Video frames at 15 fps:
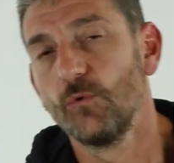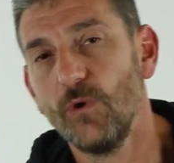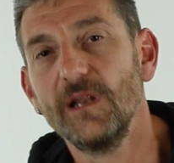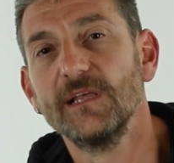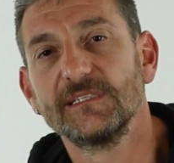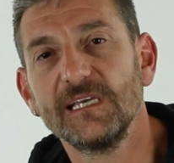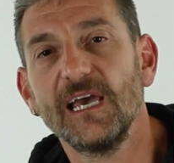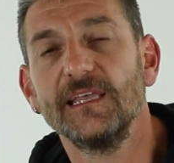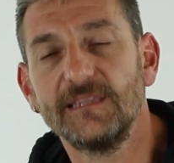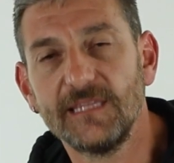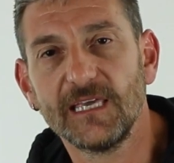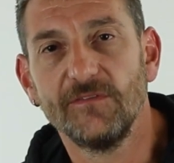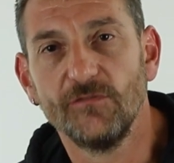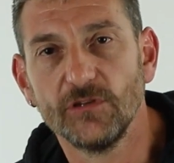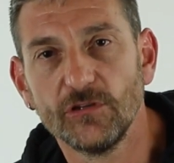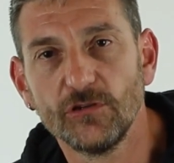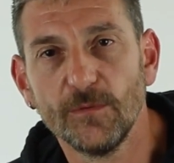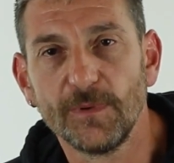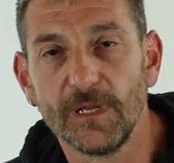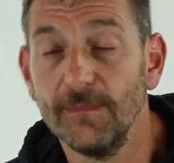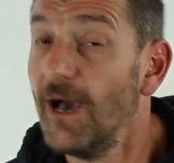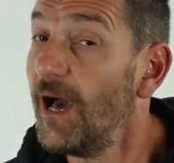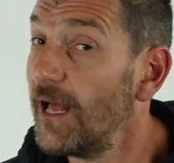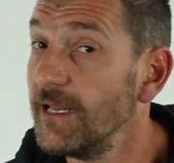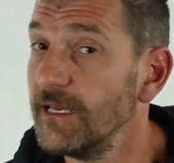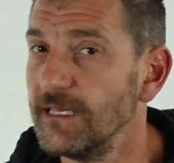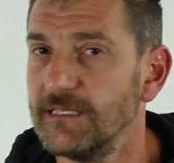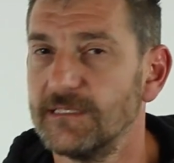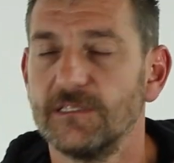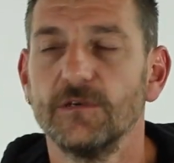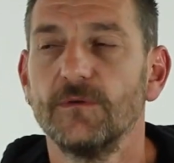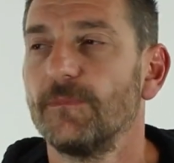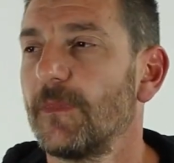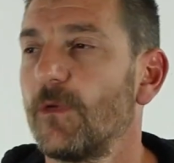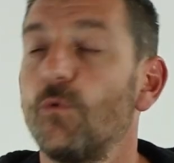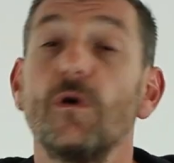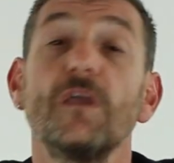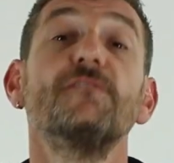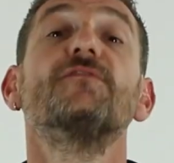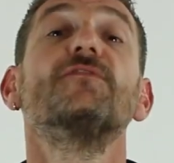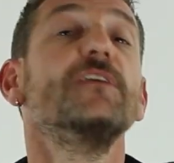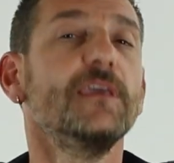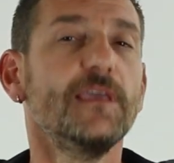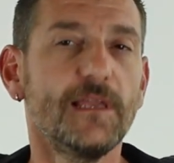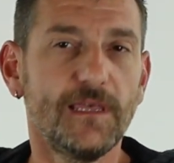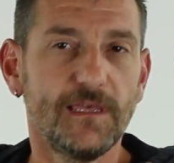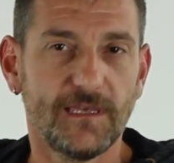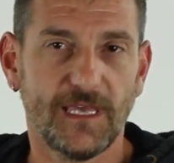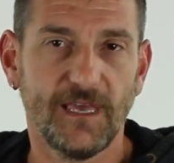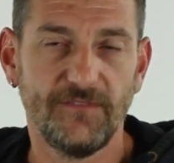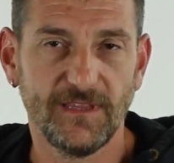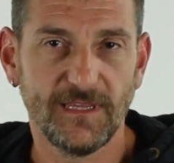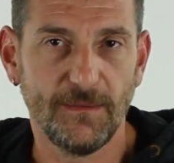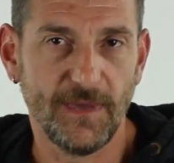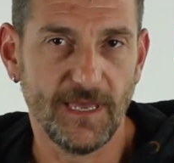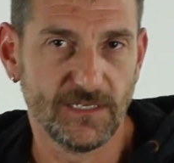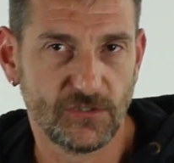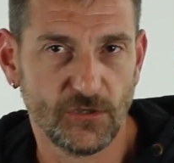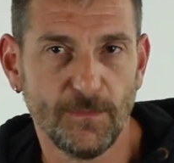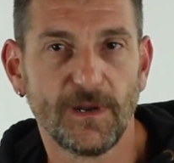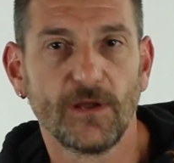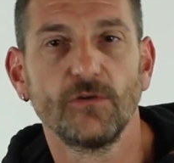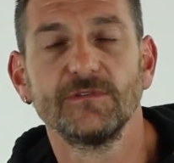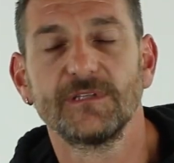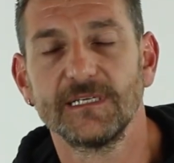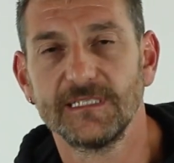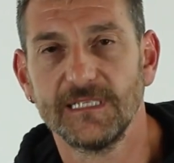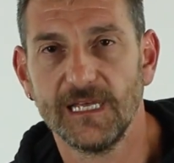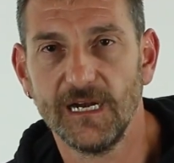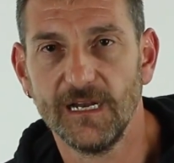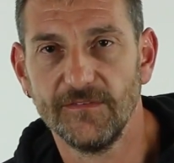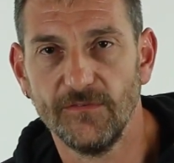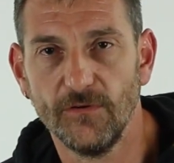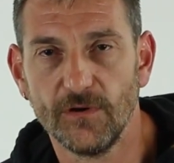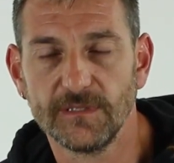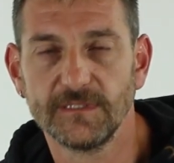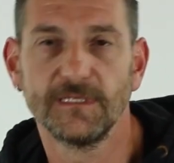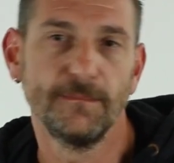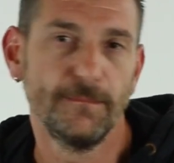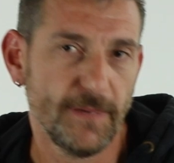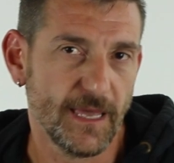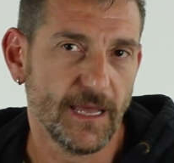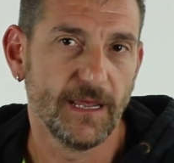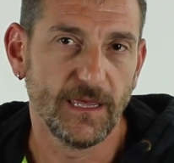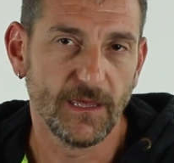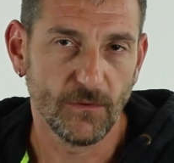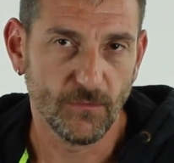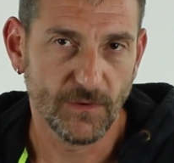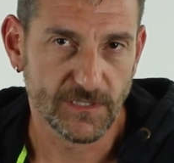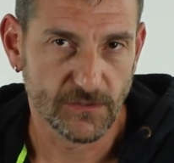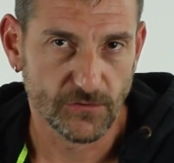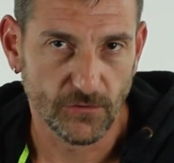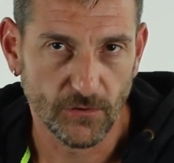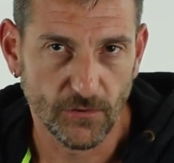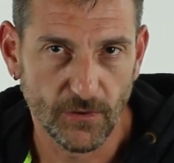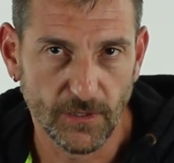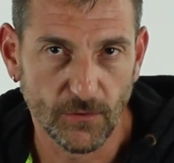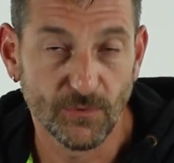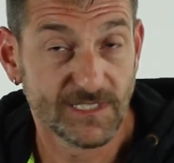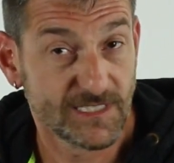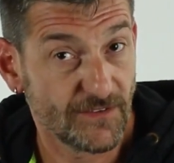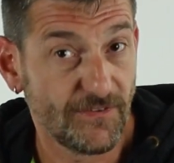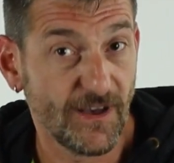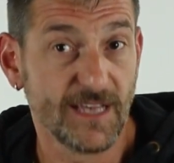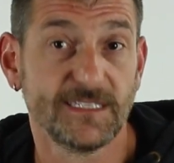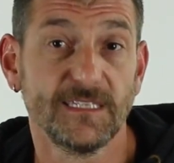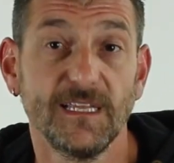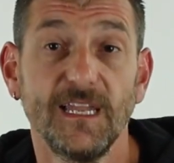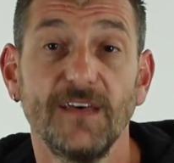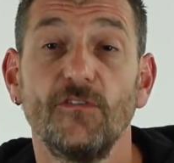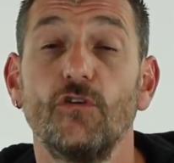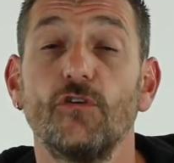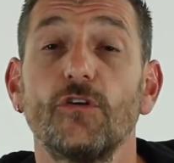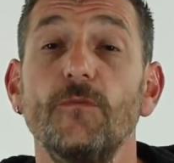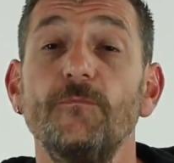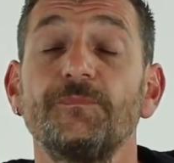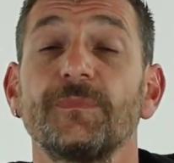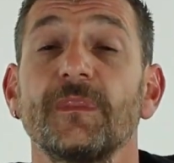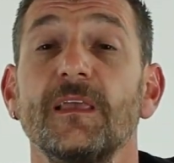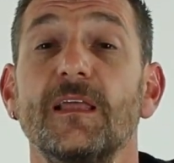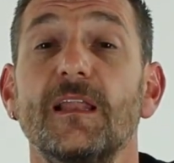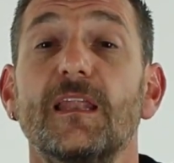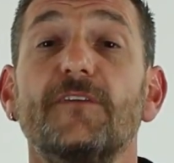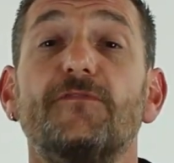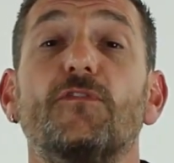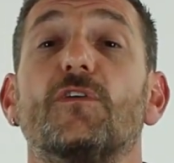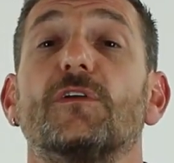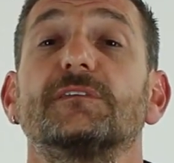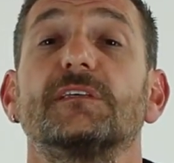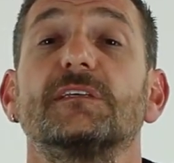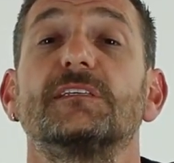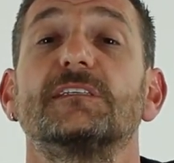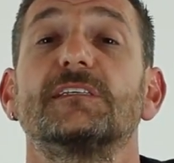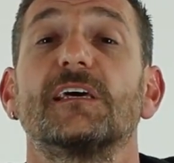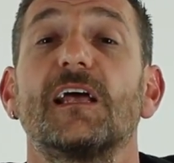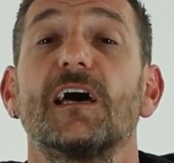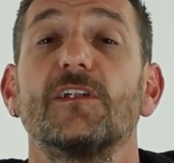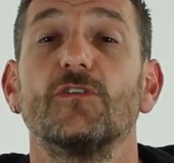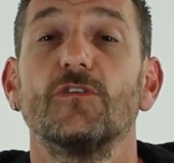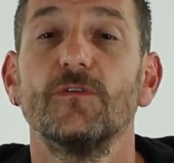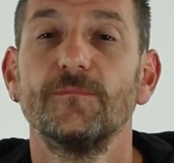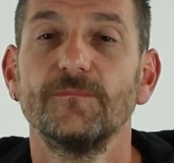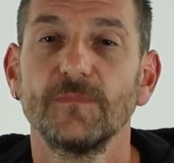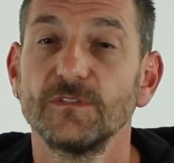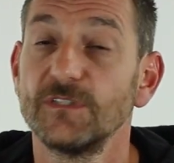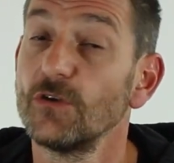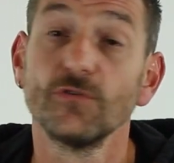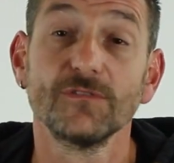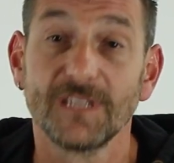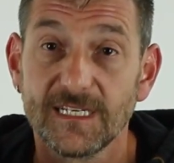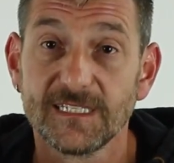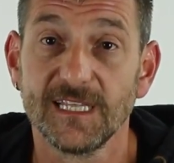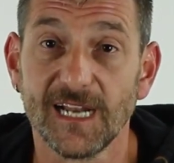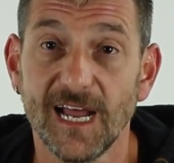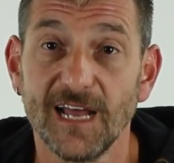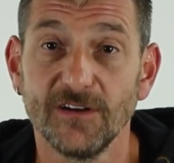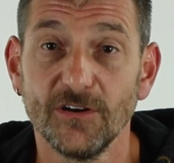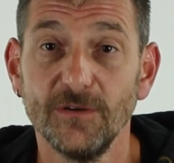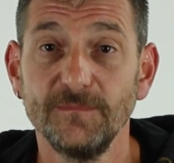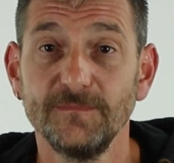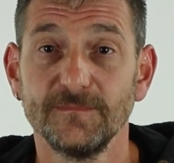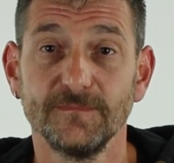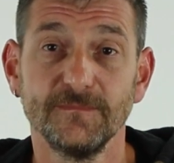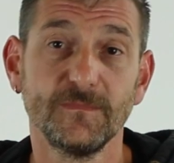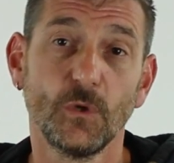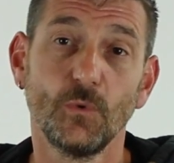quelle sette che vi ho detto prima all'inizio, quei fili che avete messo per contrastare le forze. Bene, in, questo, in questa fase del lavoro le forze si, saranno, si contrasteranno, mh? Mm?